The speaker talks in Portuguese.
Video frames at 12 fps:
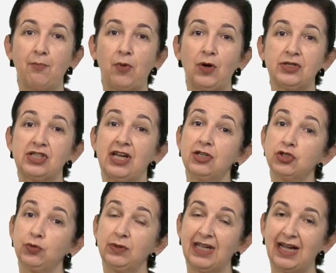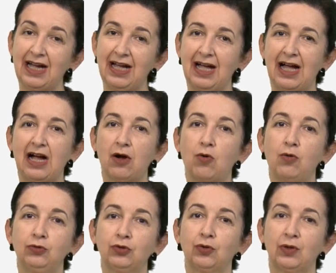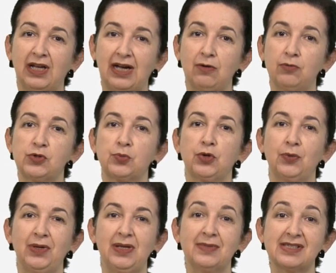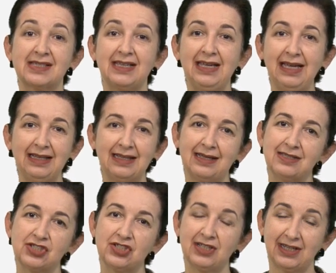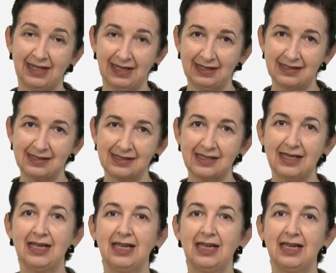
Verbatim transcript: pode ajudar a controlar os problemas intestinais,